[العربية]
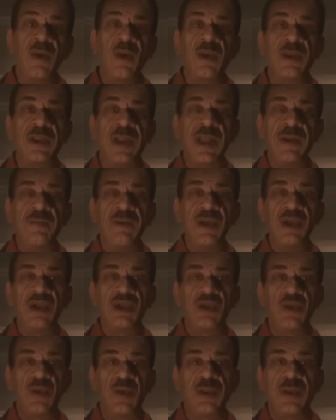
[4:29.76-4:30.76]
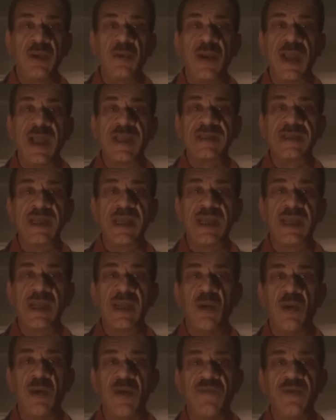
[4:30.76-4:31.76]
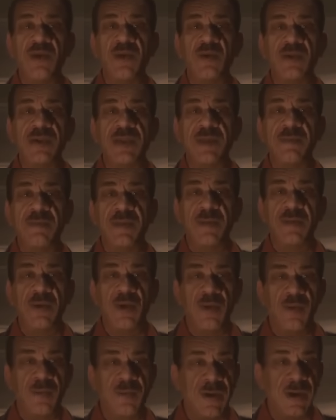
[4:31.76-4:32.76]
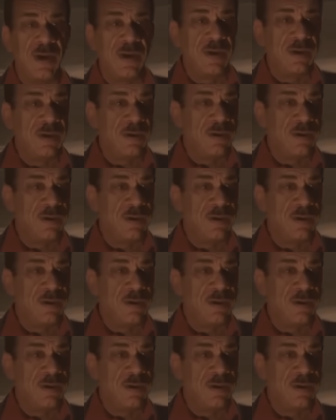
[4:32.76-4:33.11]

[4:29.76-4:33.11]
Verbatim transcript: رحت لامين الشرطه والعساكر اللي واقفين قدام باب العماره